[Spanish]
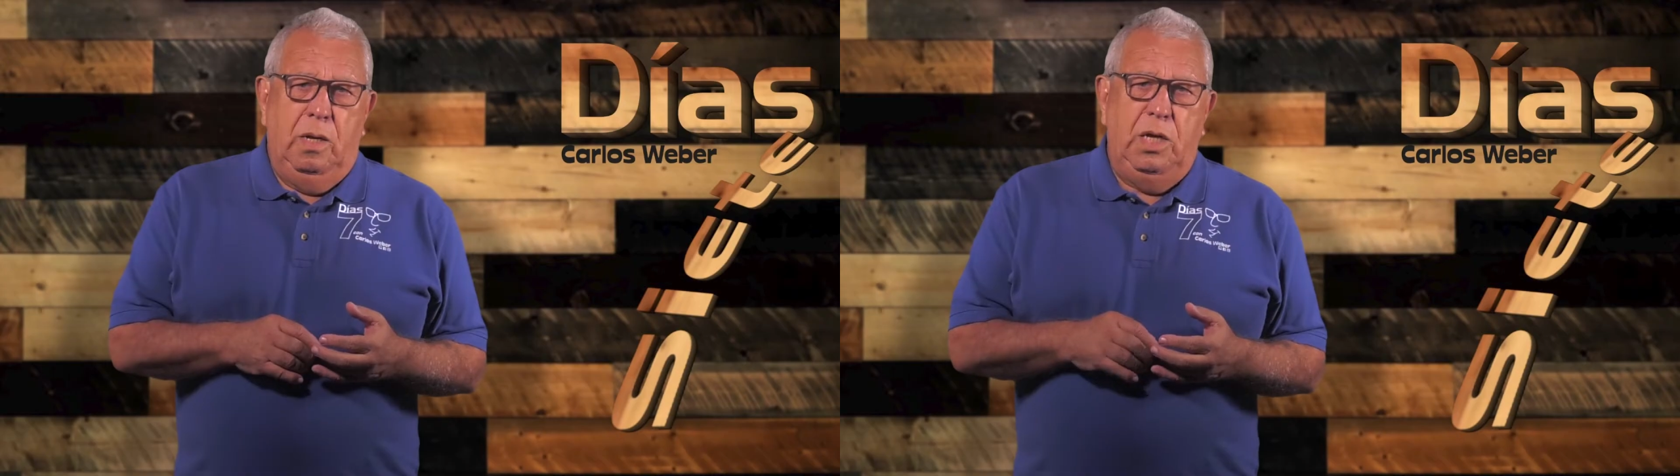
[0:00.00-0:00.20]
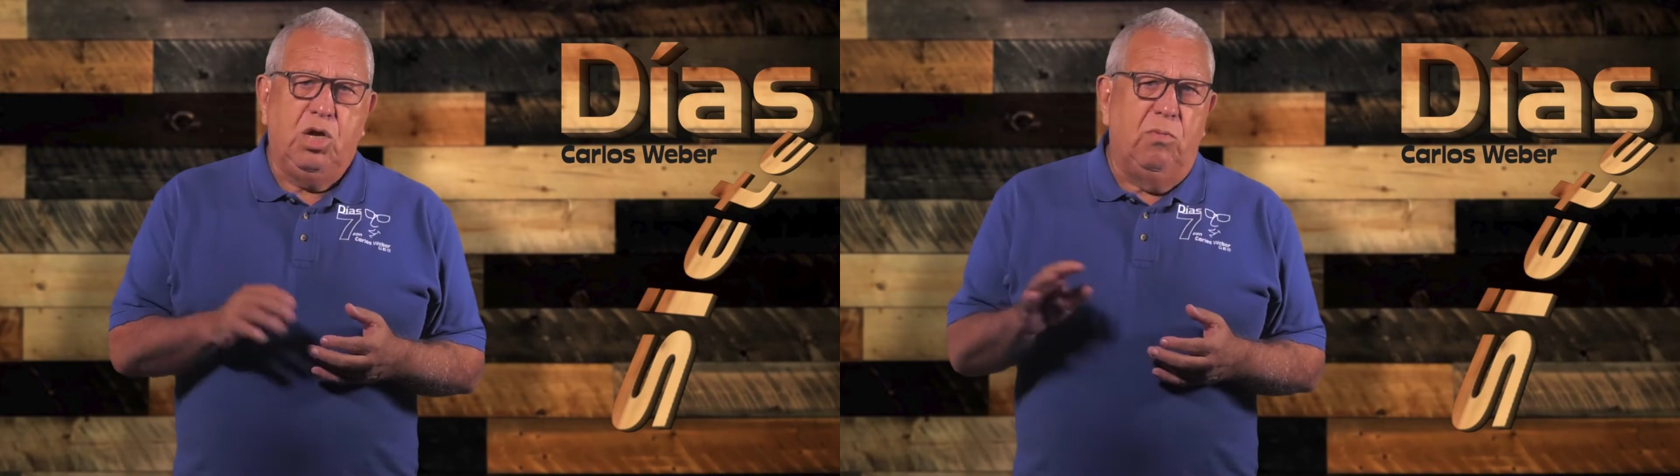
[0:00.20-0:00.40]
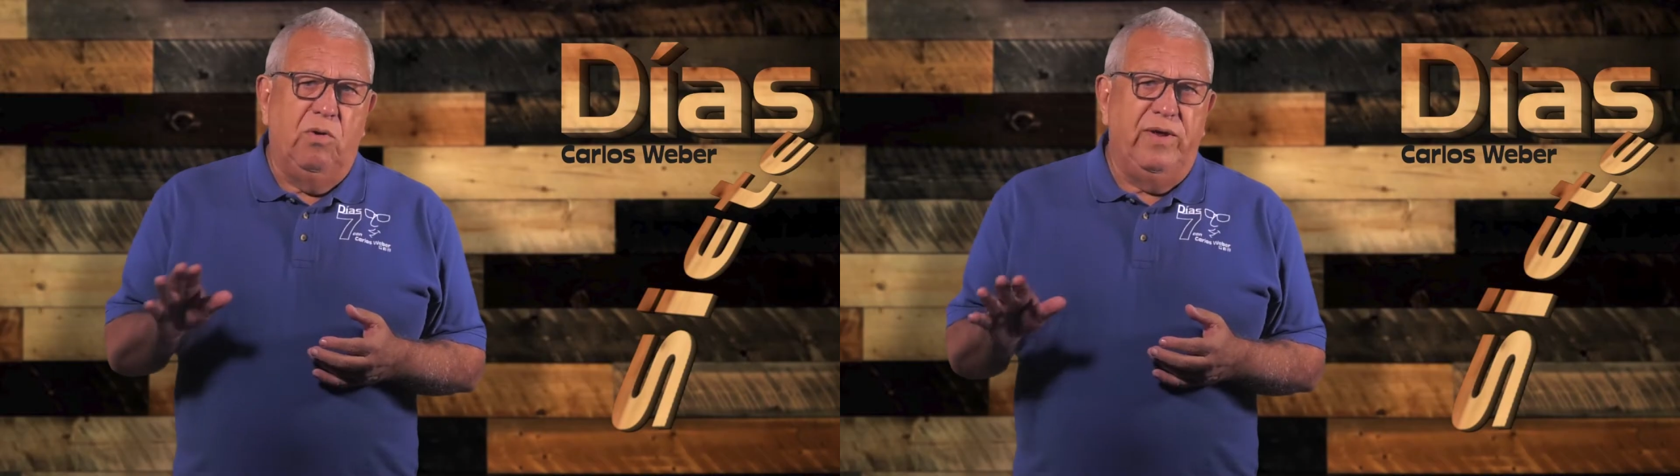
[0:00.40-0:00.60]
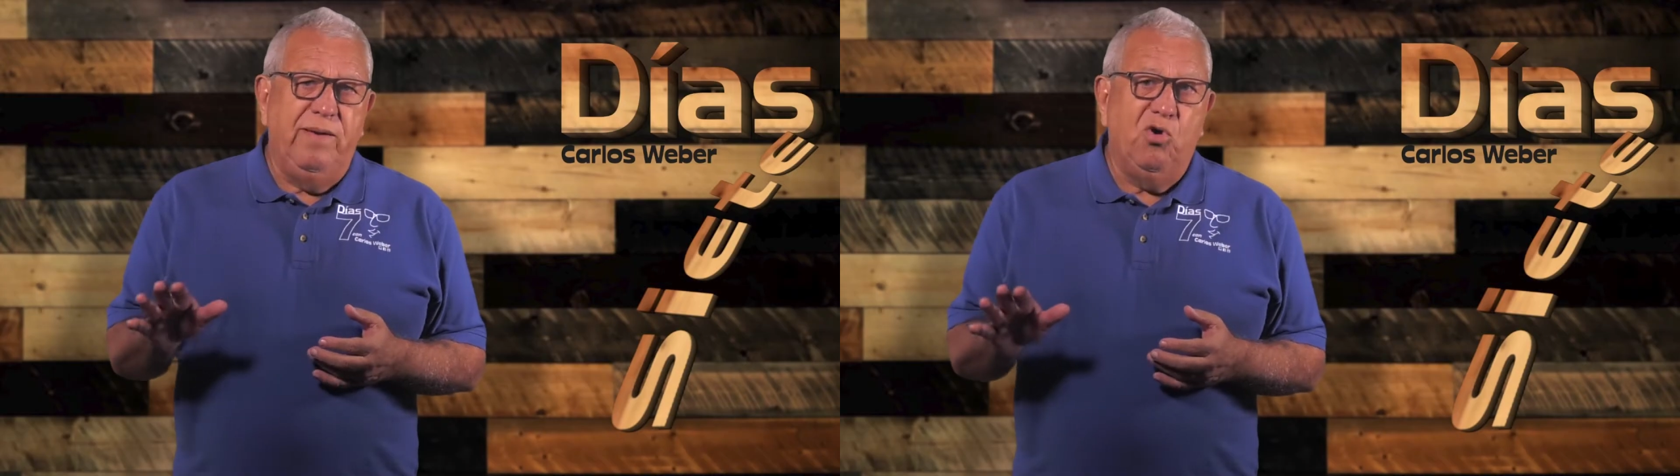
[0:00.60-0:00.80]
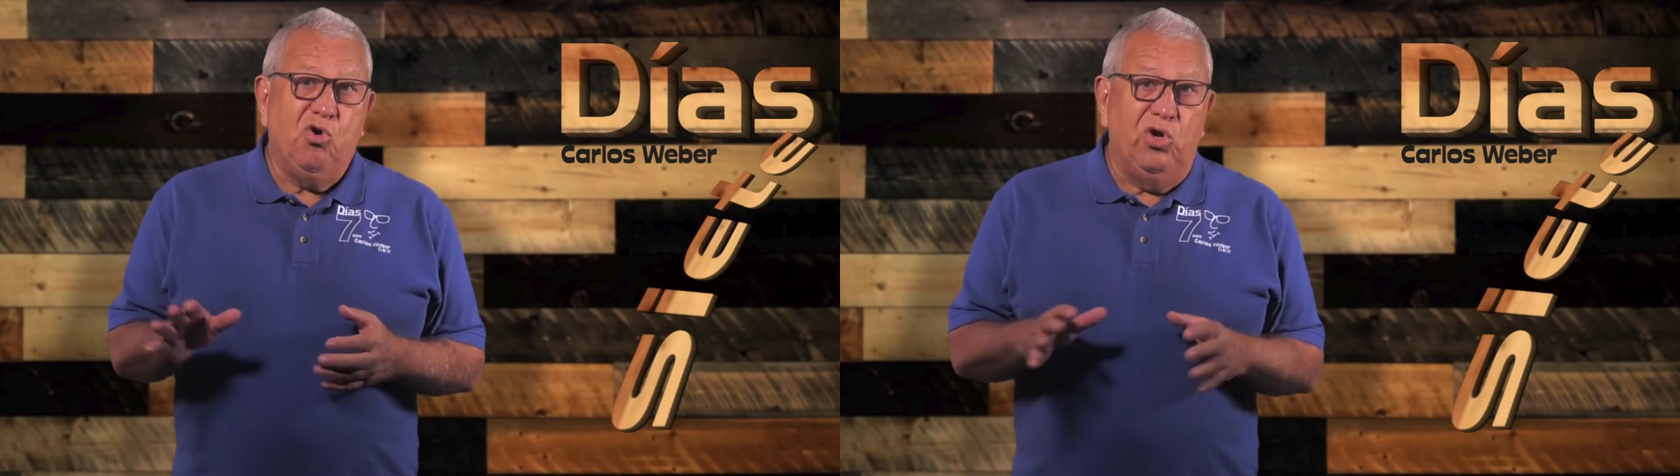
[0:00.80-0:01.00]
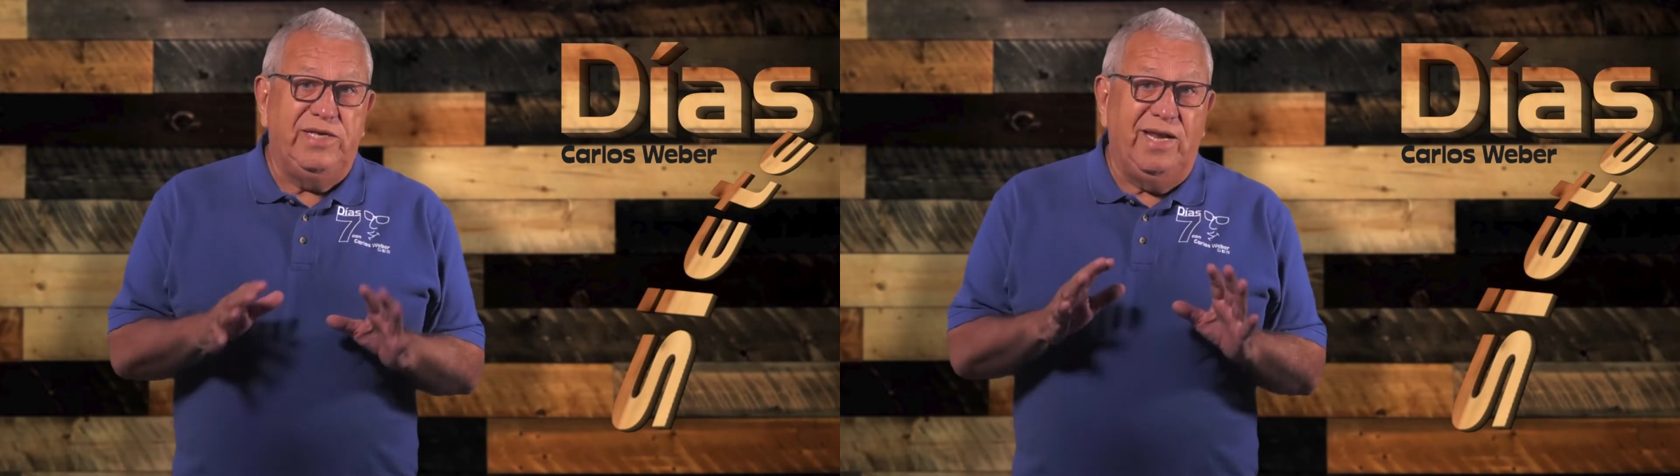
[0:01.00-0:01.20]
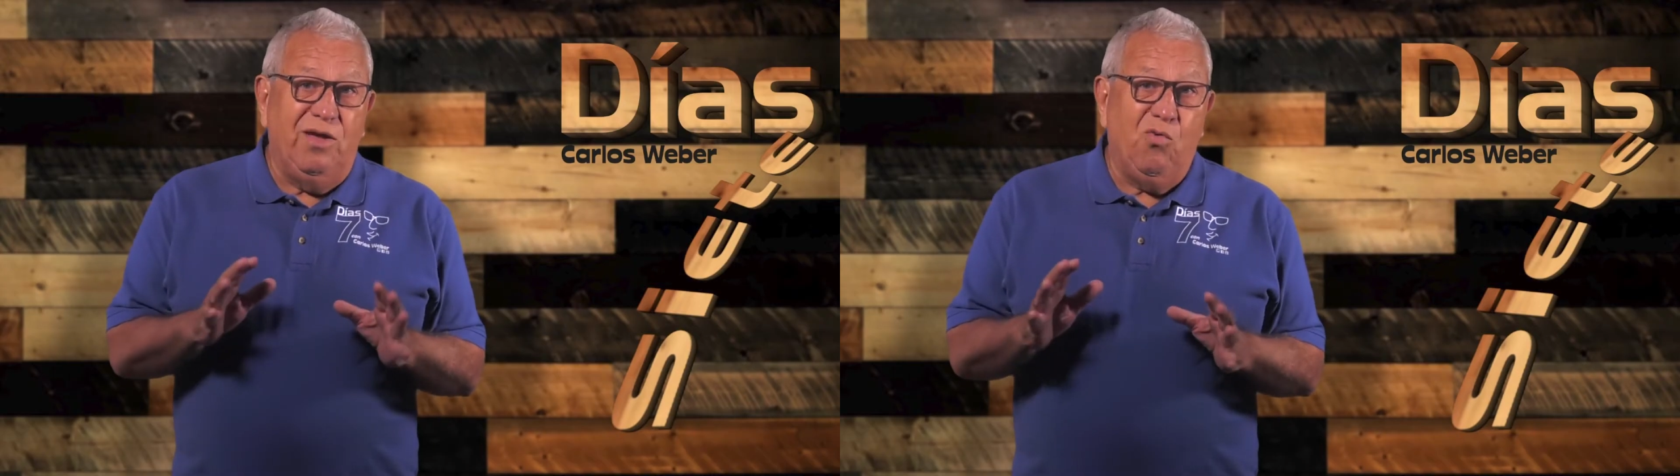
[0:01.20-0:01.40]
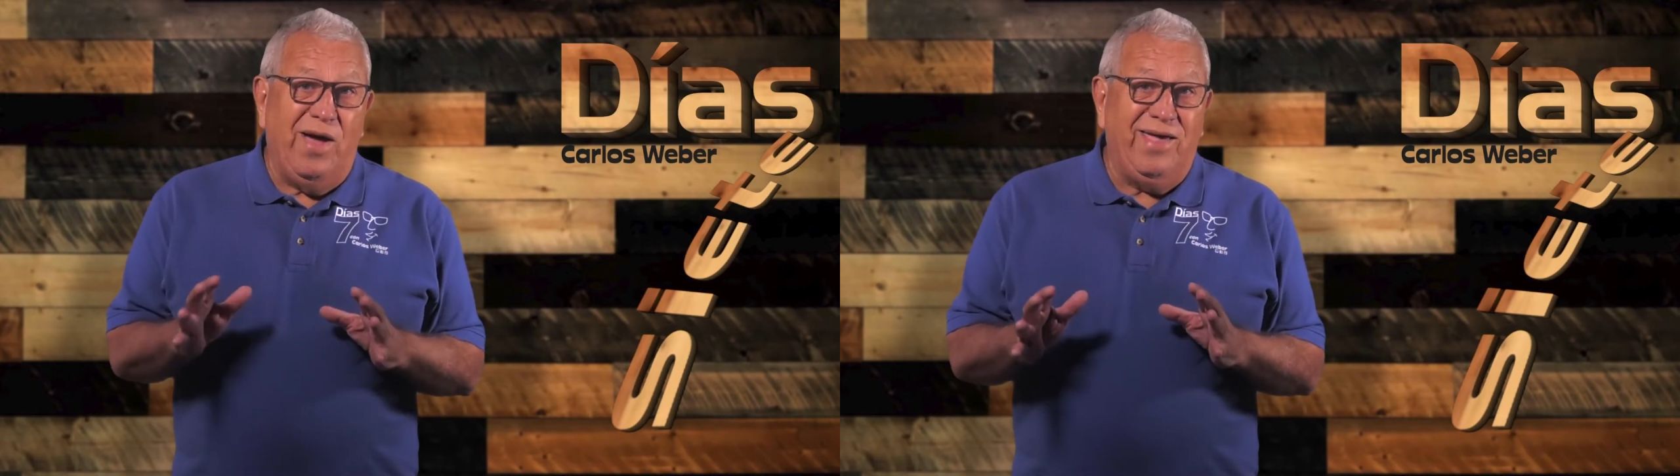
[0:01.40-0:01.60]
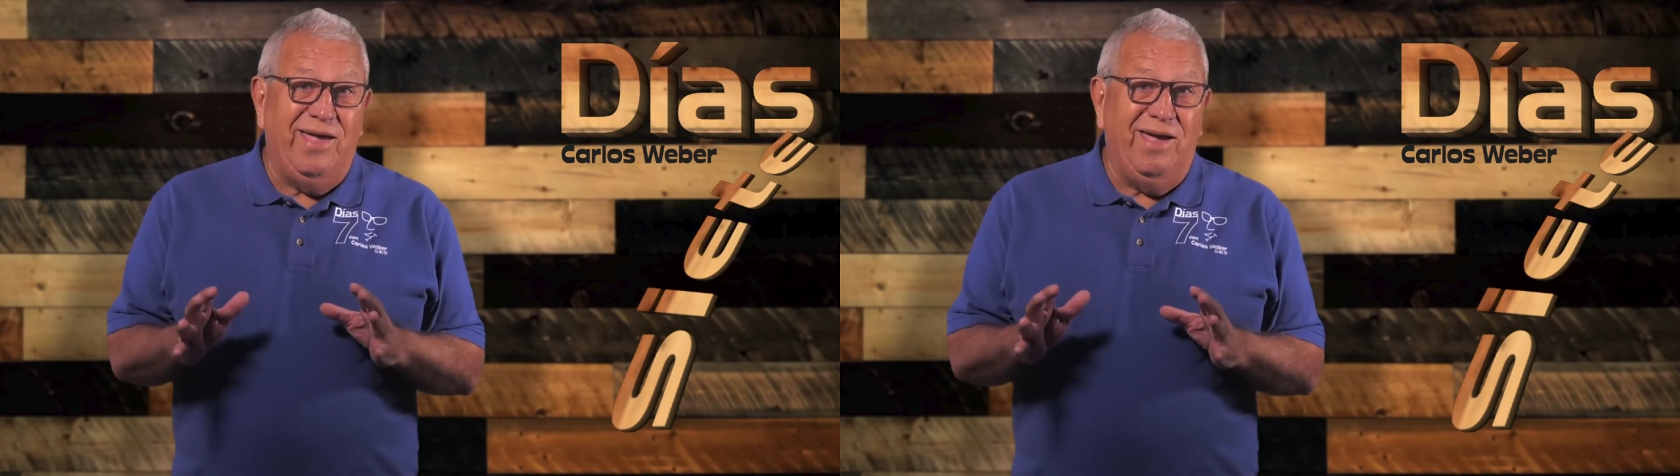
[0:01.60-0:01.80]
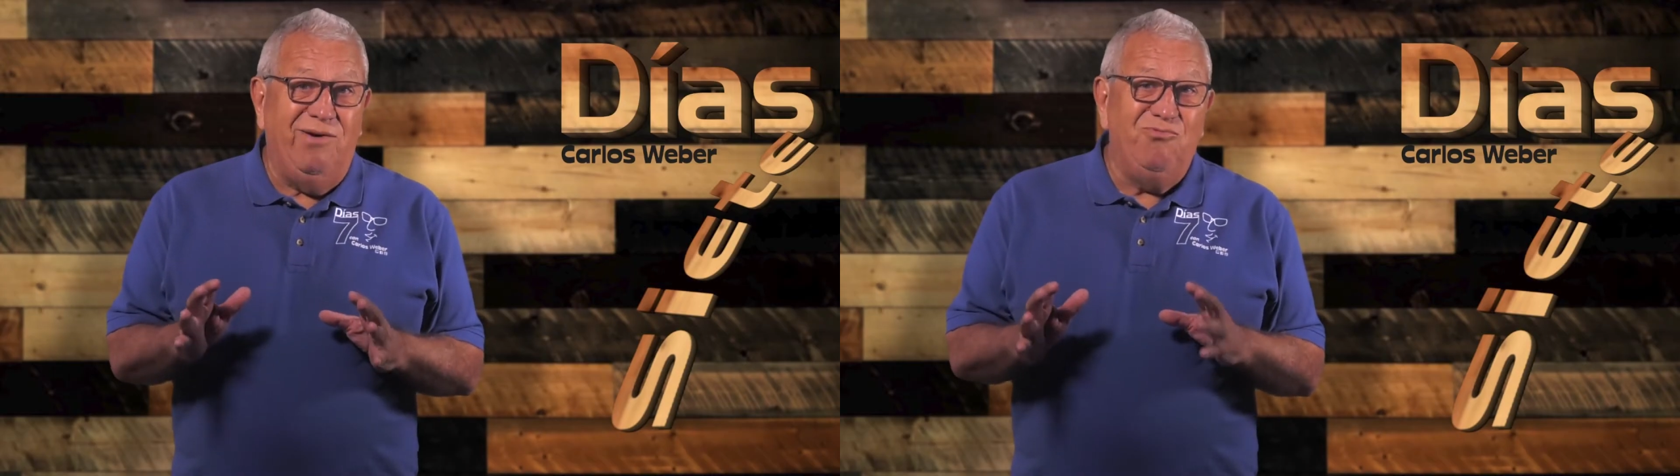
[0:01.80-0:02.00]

Y como venimos con ese lenguaje